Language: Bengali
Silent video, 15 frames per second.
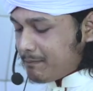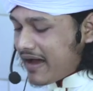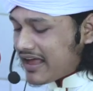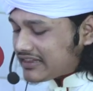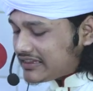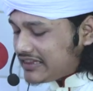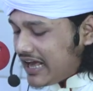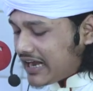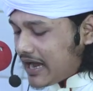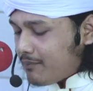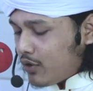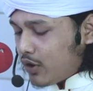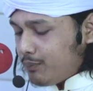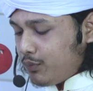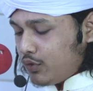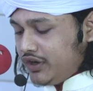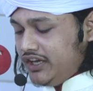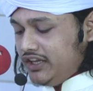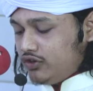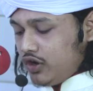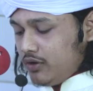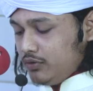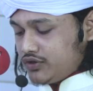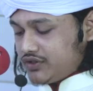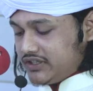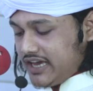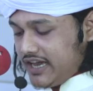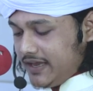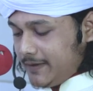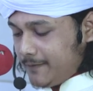পাতলা কাপড় পরিহিত
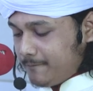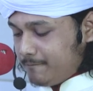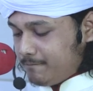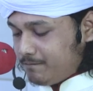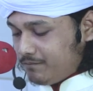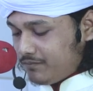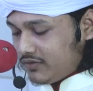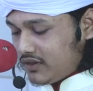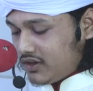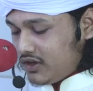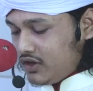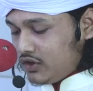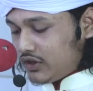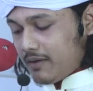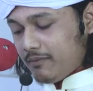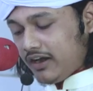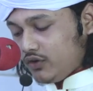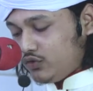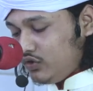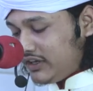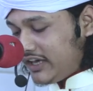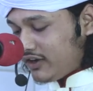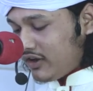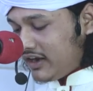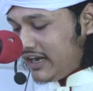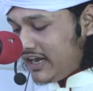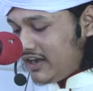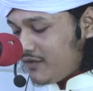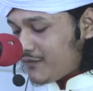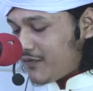অবস্থায় তো আমার রসুল কি
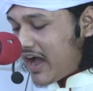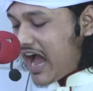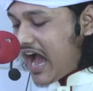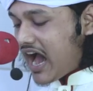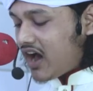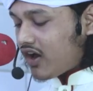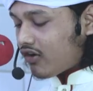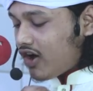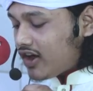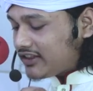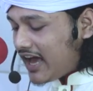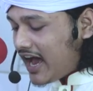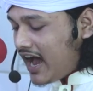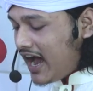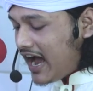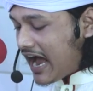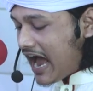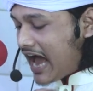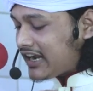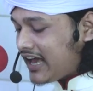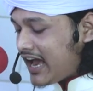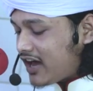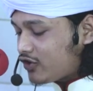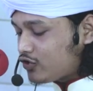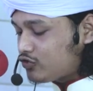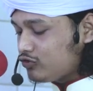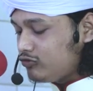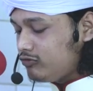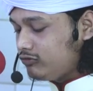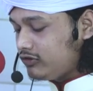করলেন আরদা আনহা
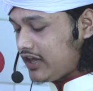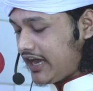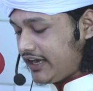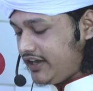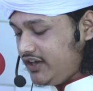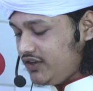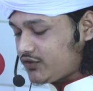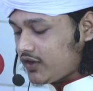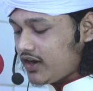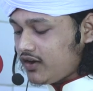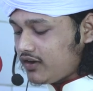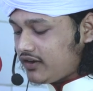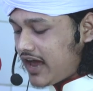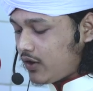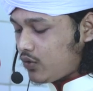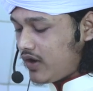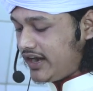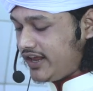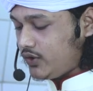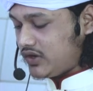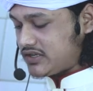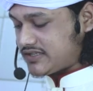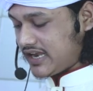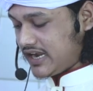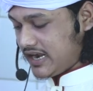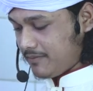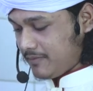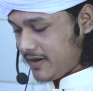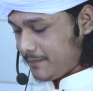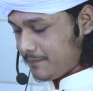রসুল্লাহি সাল্লাহ
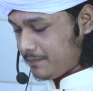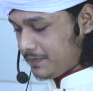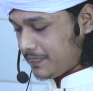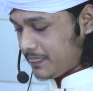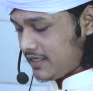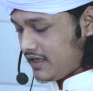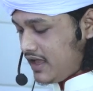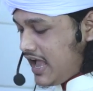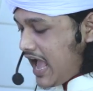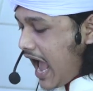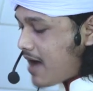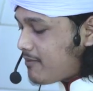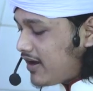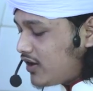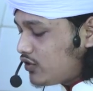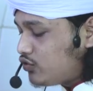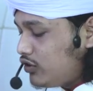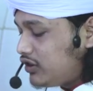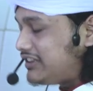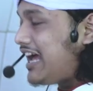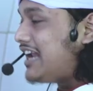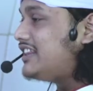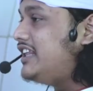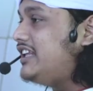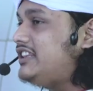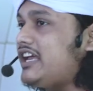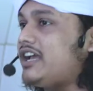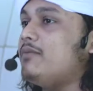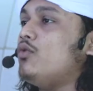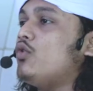আলহিহাসাল্লামা আমার রসুল তার দিক
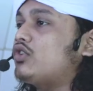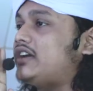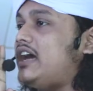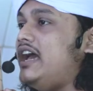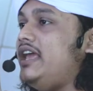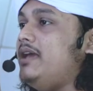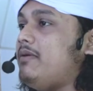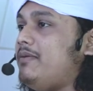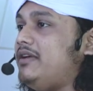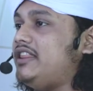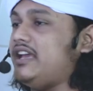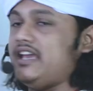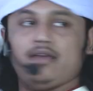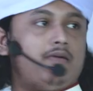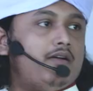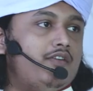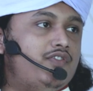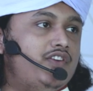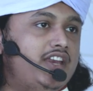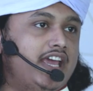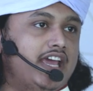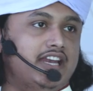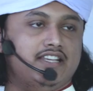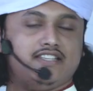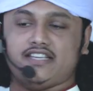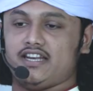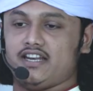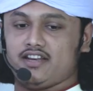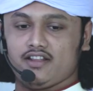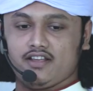থেকে মুখটা এভাবে থেকে এভাবে ফিরিয়ে
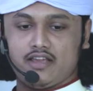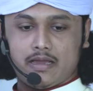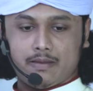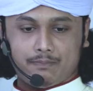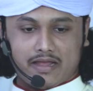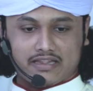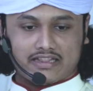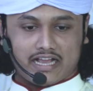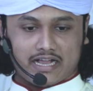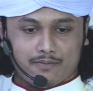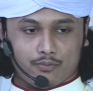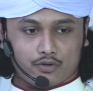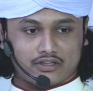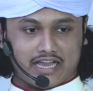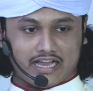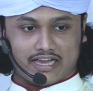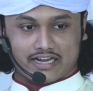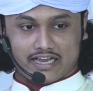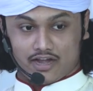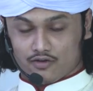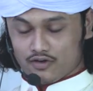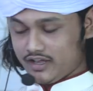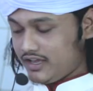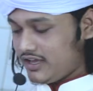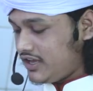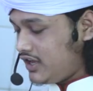এনেছেন পাতলা কাপড় থাকার কারণে